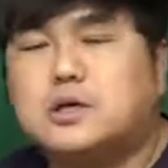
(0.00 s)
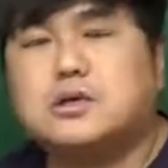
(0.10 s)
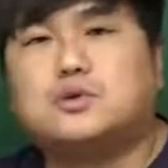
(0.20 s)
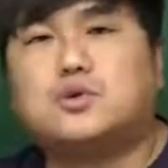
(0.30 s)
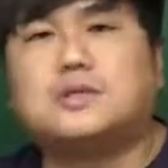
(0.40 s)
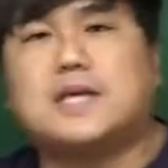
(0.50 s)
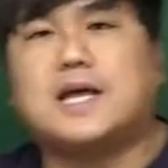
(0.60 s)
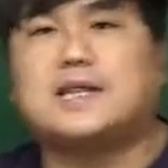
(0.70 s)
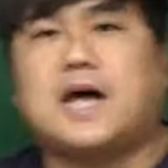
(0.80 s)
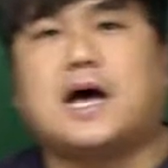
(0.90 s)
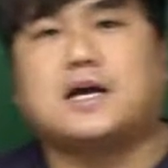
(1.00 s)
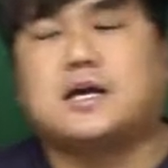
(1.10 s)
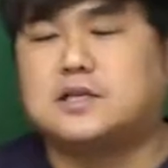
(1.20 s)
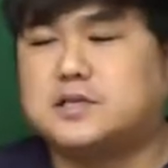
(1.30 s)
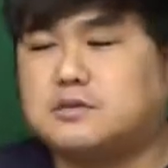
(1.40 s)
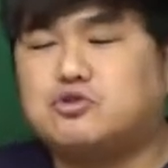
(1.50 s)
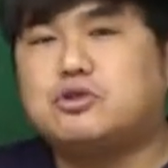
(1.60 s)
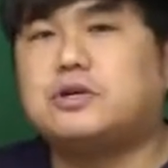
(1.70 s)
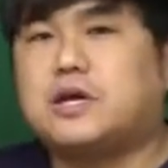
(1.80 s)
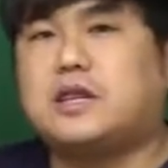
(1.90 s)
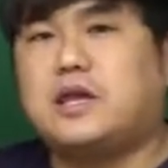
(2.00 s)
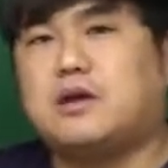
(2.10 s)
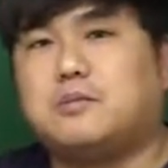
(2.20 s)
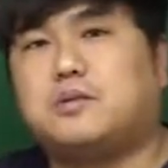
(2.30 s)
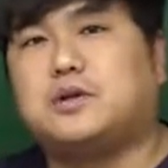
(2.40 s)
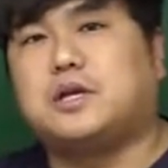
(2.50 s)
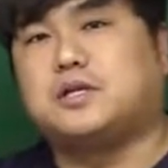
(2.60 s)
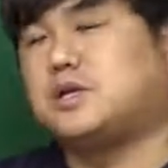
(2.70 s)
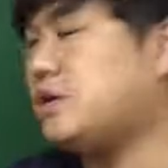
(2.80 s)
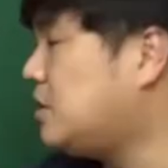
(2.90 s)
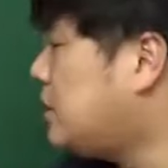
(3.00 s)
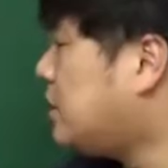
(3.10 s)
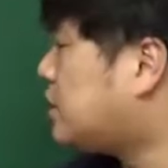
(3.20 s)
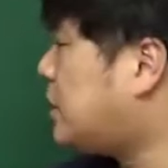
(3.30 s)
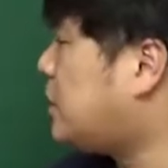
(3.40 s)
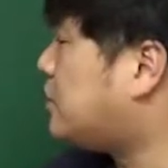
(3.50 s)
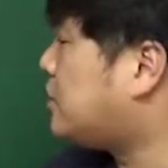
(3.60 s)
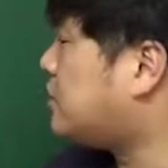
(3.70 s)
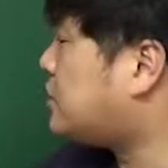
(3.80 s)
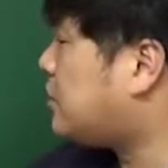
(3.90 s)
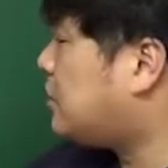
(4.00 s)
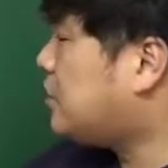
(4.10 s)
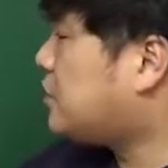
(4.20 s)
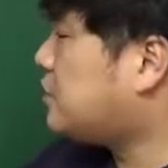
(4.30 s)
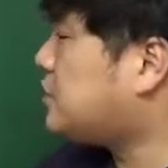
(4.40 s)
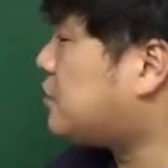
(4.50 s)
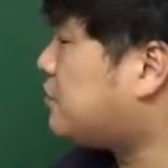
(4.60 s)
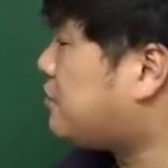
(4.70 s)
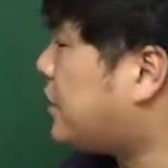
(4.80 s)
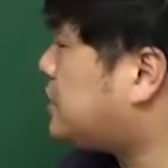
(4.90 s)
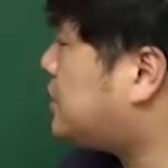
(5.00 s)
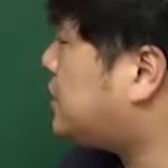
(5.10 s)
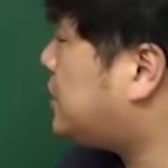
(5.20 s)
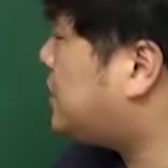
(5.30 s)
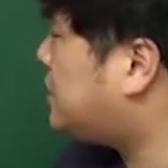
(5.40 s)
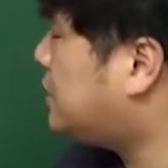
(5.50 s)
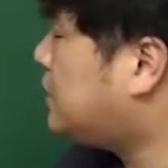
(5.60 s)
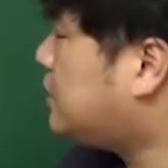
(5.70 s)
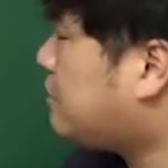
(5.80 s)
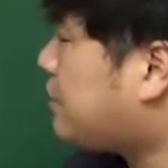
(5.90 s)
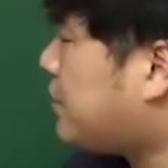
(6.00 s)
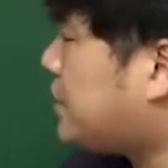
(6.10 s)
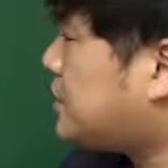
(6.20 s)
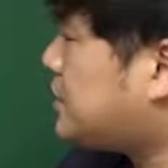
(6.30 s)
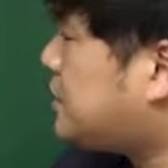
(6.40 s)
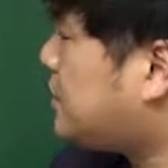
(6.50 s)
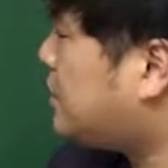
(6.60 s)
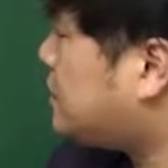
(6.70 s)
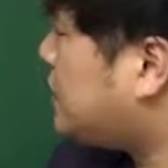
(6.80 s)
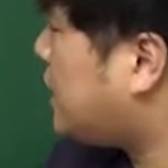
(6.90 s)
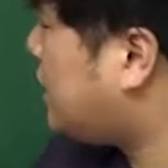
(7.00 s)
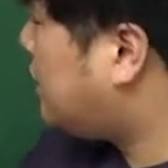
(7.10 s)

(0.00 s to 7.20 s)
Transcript: 그는 존재한다. 그러니까 지금 출석했다 이런 표현이 되죠. 근데 예를 들어서 현재로 present, present 현재